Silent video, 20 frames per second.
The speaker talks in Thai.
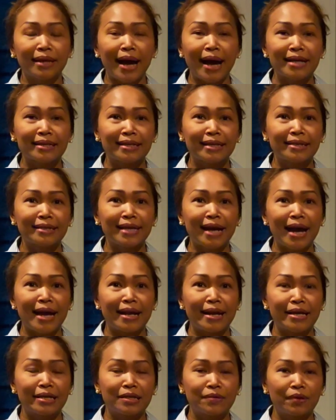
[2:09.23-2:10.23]
ค่าใช้จ่าย
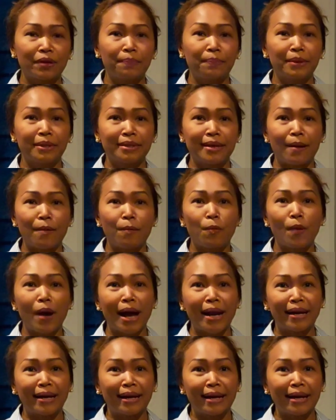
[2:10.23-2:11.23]
ในชีวิตประจำ
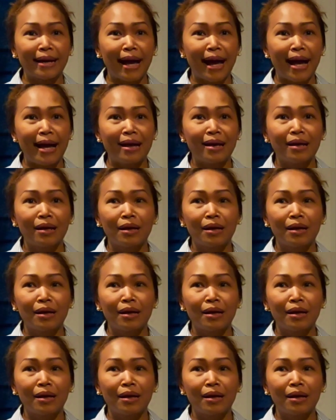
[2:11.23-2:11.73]
วันนะคะ